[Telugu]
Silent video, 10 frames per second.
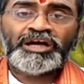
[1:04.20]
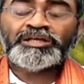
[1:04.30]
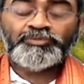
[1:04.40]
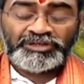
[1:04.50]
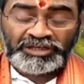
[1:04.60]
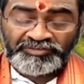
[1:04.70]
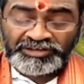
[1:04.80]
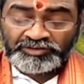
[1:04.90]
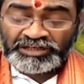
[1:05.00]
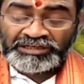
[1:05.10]
యొక్క కార్యములు
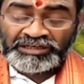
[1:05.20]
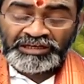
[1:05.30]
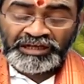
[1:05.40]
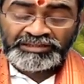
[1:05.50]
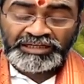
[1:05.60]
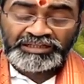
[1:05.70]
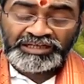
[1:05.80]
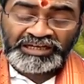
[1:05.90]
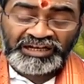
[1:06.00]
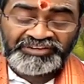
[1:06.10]
నెరవేరుతాయి
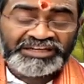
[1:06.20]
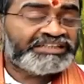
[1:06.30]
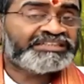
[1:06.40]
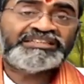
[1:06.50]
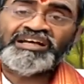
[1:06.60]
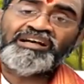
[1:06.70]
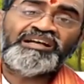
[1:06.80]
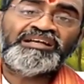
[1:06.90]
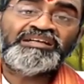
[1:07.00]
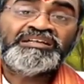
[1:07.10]
అంతే కదా
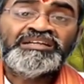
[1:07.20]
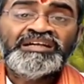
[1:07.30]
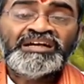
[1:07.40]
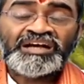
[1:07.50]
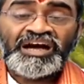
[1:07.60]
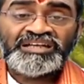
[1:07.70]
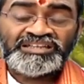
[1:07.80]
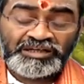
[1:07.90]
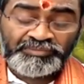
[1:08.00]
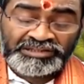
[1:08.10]
క్రవణస్య
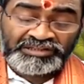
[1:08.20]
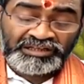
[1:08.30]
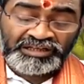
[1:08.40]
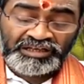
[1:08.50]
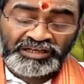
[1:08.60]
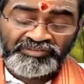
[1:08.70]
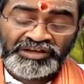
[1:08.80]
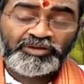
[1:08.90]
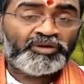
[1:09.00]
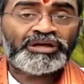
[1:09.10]
కార్య సమర్థత
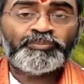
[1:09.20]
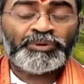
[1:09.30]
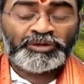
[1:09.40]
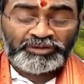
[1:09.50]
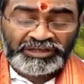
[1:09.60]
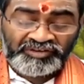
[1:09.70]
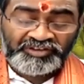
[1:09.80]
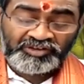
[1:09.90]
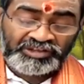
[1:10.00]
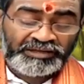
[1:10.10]
కలిగిన వాడి యొక్క పనులు
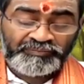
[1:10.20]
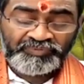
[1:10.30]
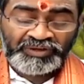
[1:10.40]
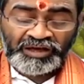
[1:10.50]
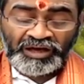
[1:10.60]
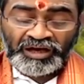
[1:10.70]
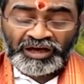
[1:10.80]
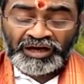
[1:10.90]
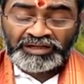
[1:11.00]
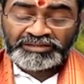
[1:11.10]
నెరవేరుతాయి
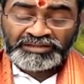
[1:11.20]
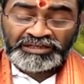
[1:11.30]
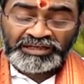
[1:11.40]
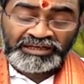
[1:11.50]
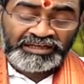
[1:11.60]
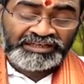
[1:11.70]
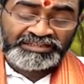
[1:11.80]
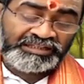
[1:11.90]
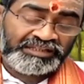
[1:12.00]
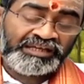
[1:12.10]
హార్ది
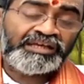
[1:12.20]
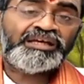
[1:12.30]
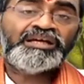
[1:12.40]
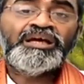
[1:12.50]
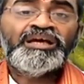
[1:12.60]
నరేజతే